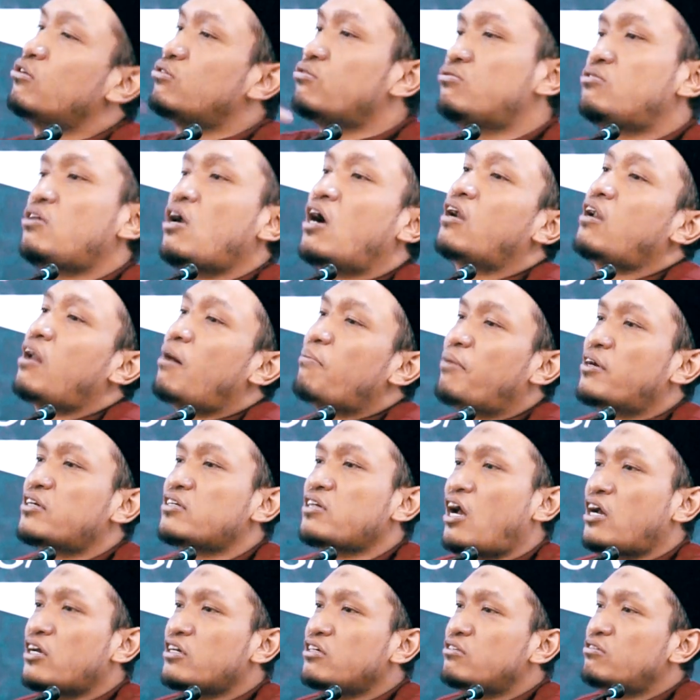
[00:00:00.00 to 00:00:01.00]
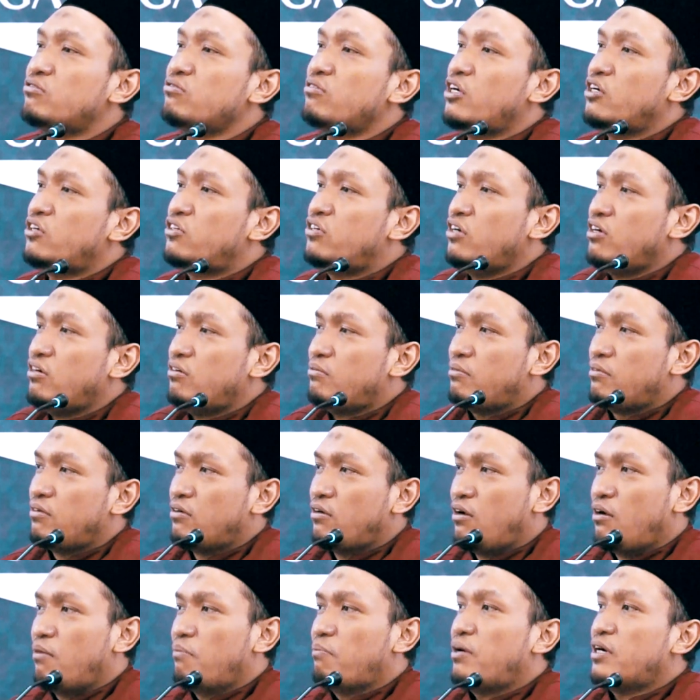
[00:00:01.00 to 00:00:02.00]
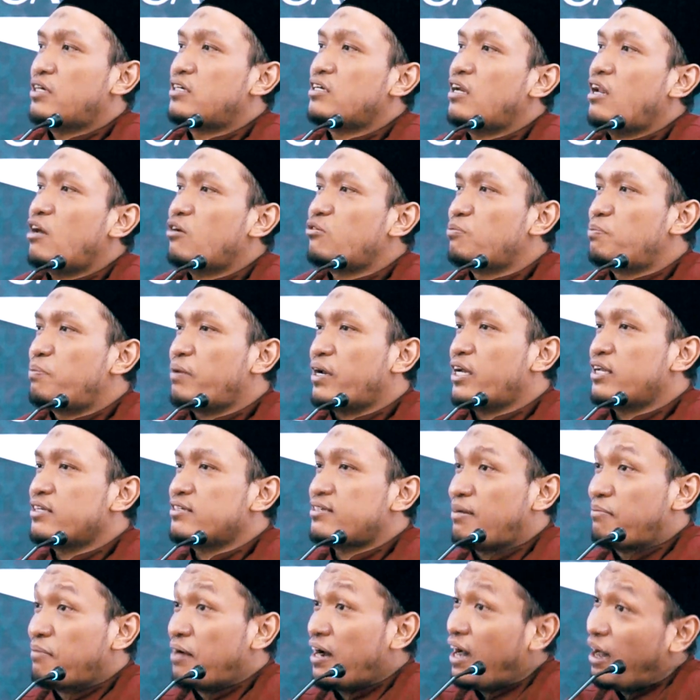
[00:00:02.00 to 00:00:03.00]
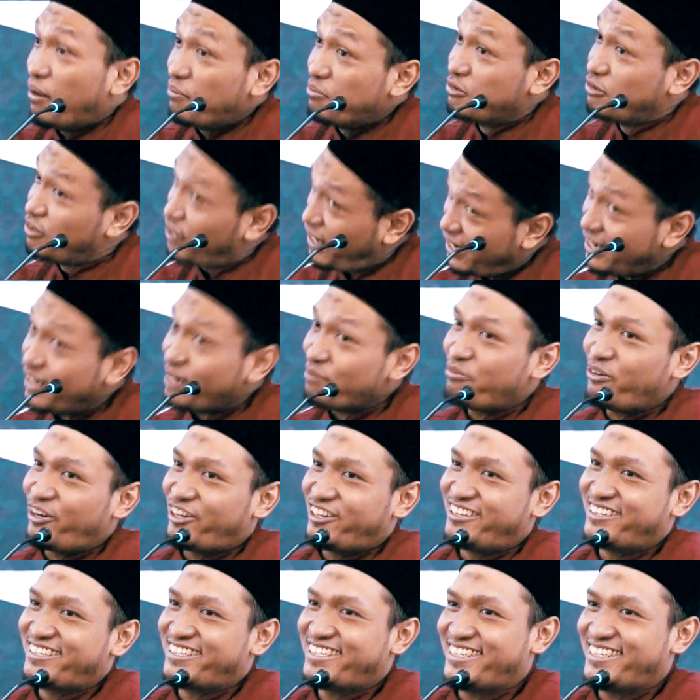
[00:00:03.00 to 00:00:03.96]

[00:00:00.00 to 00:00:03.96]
sudah ngelamar yang itu edek. Eh, padahal aku pengen sama kamu, kan repot.